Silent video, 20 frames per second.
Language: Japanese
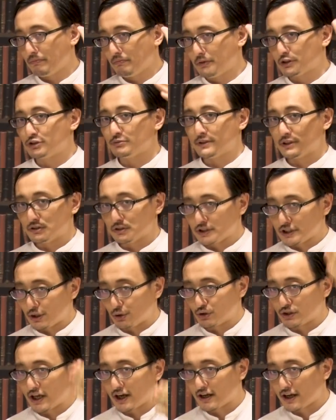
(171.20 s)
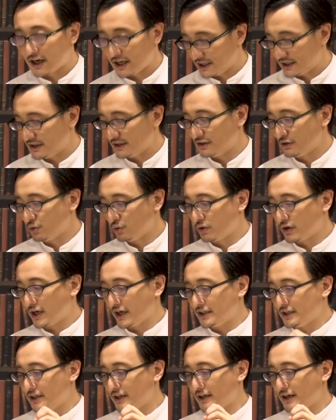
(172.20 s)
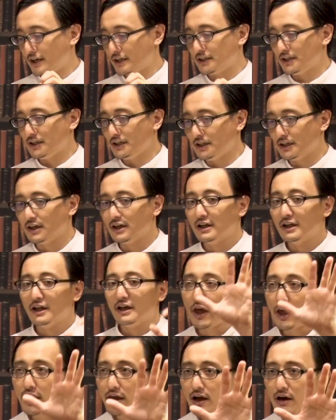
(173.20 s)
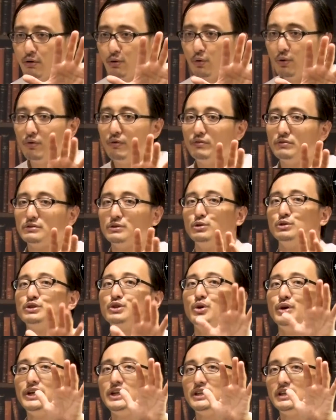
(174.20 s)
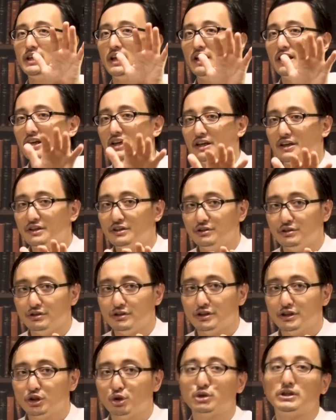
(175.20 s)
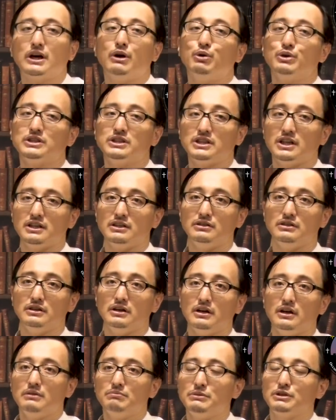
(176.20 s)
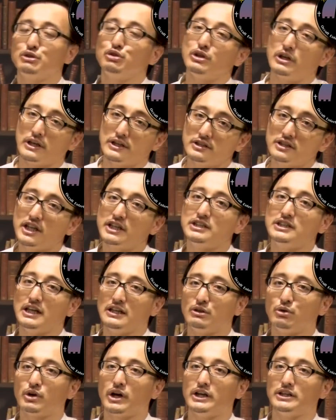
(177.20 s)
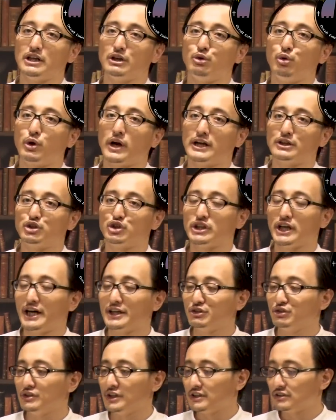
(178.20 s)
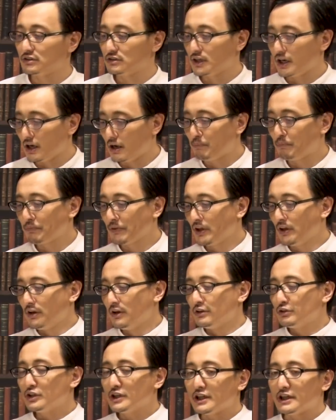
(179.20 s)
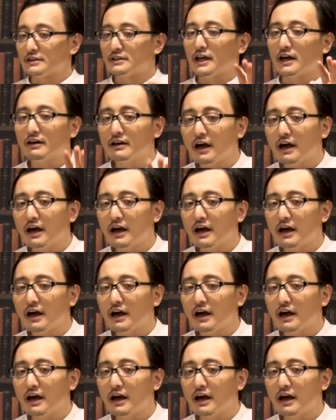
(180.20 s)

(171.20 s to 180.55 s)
まあ、つまり背の高い妖怪であり、部屋を覗いている所作をしている。まあ、そういうの石燕の書いた妖怪としてあるんですが、それはただ、